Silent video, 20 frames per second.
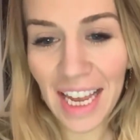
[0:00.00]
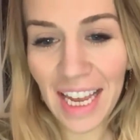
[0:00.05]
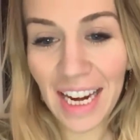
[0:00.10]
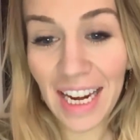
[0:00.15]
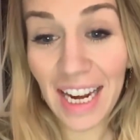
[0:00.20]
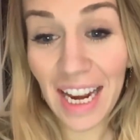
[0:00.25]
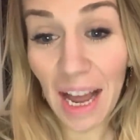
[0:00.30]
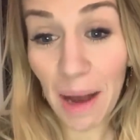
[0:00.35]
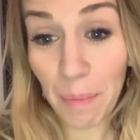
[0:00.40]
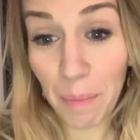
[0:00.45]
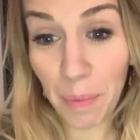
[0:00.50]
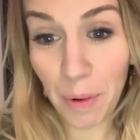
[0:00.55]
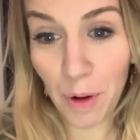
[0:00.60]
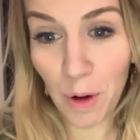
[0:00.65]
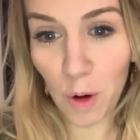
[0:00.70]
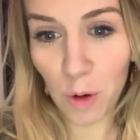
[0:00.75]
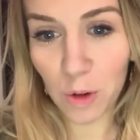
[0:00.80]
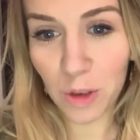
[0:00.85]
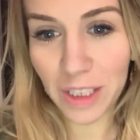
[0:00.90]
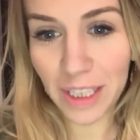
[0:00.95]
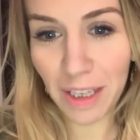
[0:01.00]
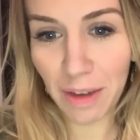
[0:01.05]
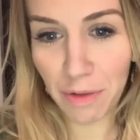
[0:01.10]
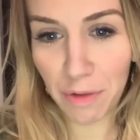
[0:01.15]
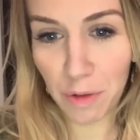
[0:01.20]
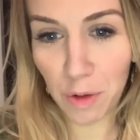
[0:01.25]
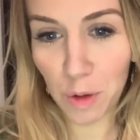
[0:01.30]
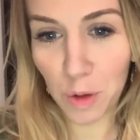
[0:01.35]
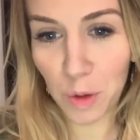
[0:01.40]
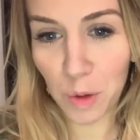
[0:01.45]
la planche des
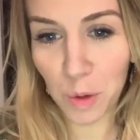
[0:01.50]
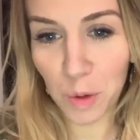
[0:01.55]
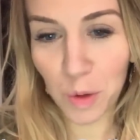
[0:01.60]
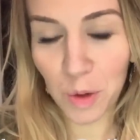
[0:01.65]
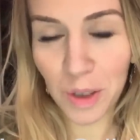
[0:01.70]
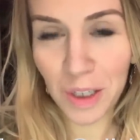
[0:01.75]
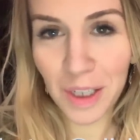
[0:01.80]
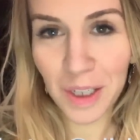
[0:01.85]
photos.